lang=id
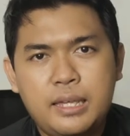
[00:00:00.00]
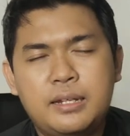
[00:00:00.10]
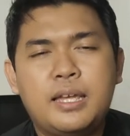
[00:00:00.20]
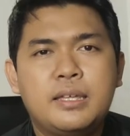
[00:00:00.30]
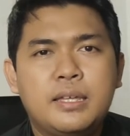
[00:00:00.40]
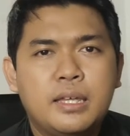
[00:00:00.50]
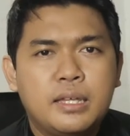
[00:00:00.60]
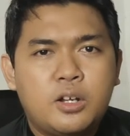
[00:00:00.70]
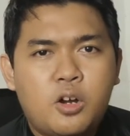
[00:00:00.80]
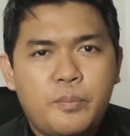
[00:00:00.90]
Nah,
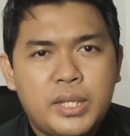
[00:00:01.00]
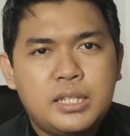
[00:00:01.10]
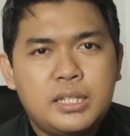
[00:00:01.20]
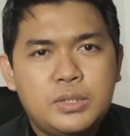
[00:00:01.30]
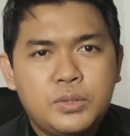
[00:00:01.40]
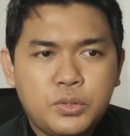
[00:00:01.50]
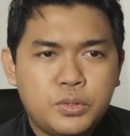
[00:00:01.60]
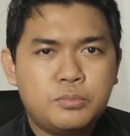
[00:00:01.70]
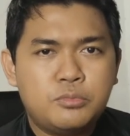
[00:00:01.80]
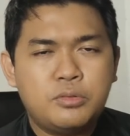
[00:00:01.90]
Komet itu
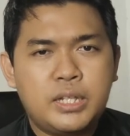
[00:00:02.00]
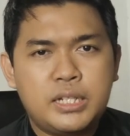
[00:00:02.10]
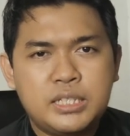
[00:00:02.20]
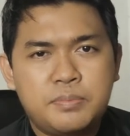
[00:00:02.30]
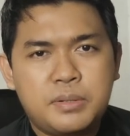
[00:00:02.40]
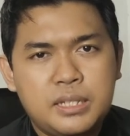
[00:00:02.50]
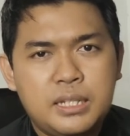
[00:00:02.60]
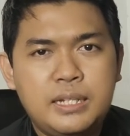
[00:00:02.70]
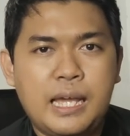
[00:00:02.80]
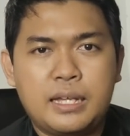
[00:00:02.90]
mungkin seperti
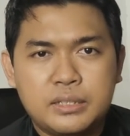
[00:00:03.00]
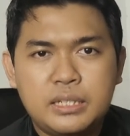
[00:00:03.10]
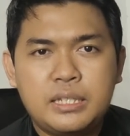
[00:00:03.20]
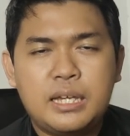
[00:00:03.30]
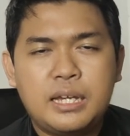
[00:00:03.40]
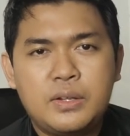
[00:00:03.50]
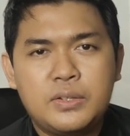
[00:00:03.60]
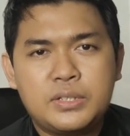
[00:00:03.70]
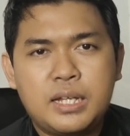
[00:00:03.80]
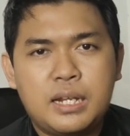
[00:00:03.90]
gangsing ya kalau
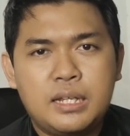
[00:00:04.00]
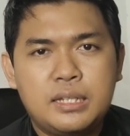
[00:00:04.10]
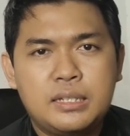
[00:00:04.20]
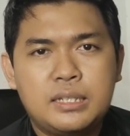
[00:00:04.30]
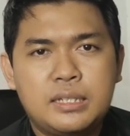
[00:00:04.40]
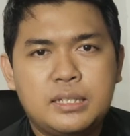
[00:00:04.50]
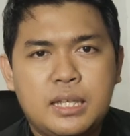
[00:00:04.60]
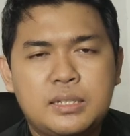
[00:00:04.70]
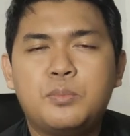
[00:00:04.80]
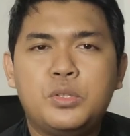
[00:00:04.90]
sekarang kita
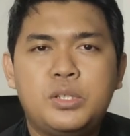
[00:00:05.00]
sebut ya.